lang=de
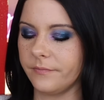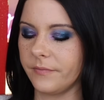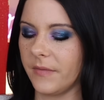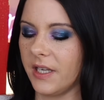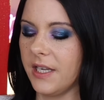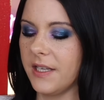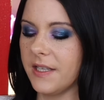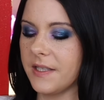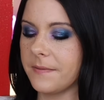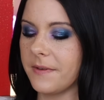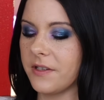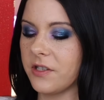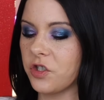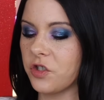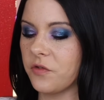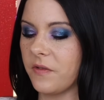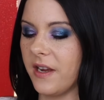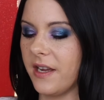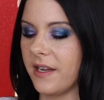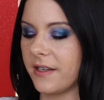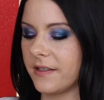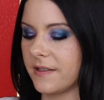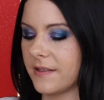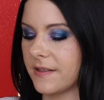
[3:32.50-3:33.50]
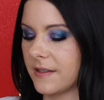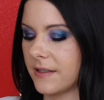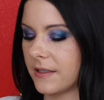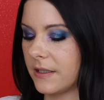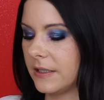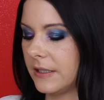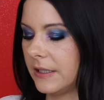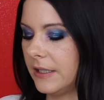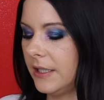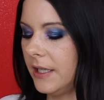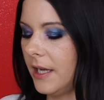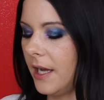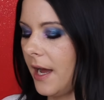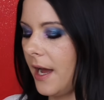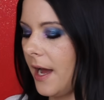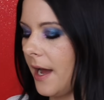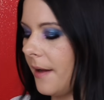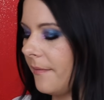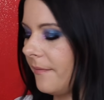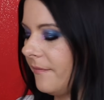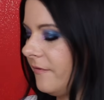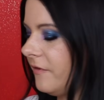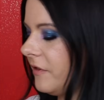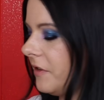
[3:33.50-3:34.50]
Hier ist was Schweres drin. Hier
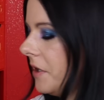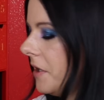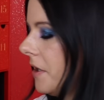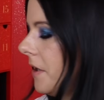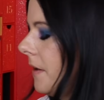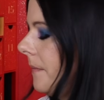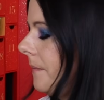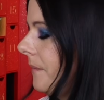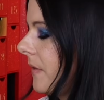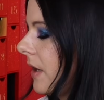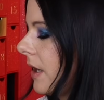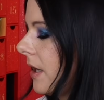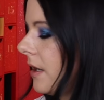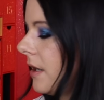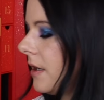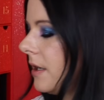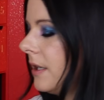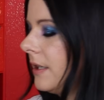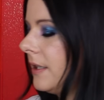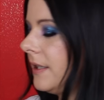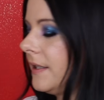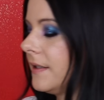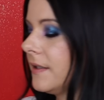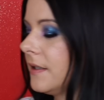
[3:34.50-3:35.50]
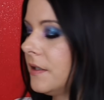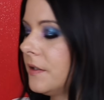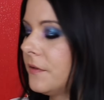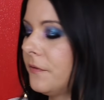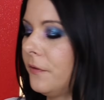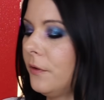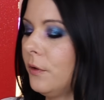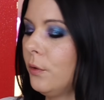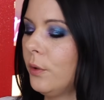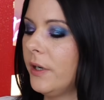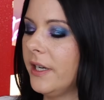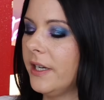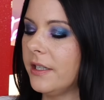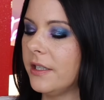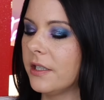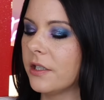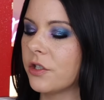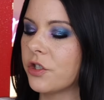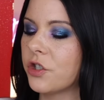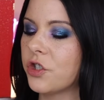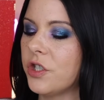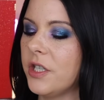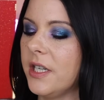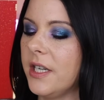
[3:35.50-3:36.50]
haben wir dieses Fluid
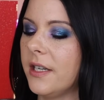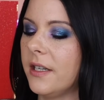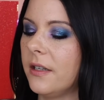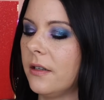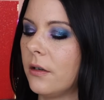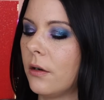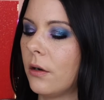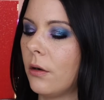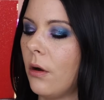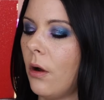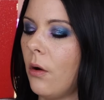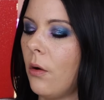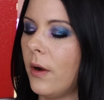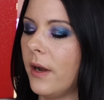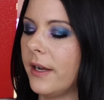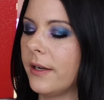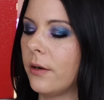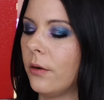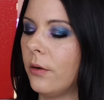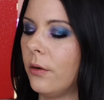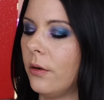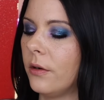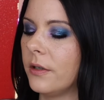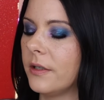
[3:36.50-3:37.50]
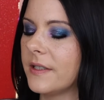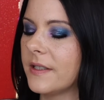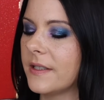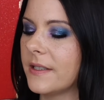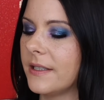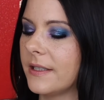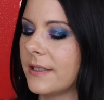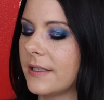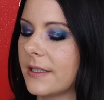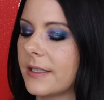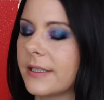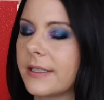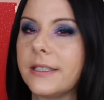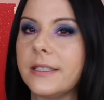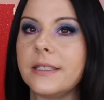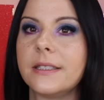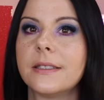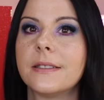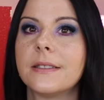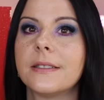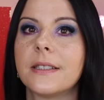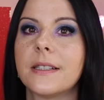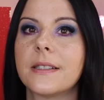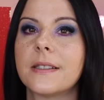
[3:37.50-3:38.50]
Sheer Glow Enhancer
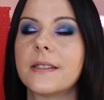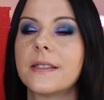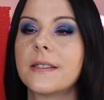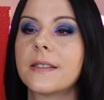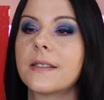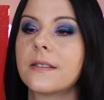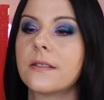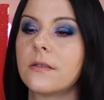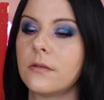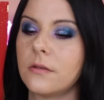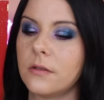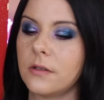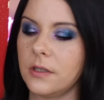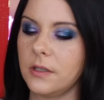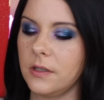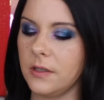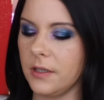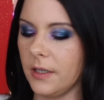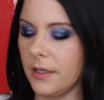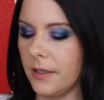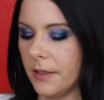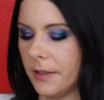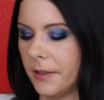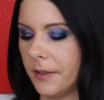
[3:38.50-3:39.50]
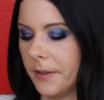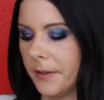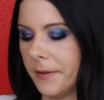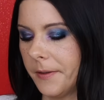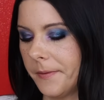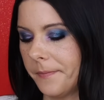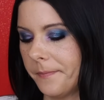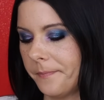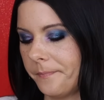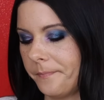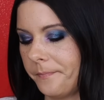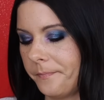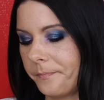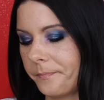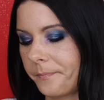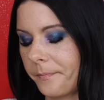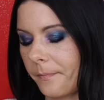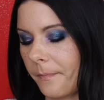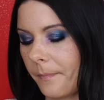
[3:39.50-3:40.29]
drin. Das ist so ein, ähm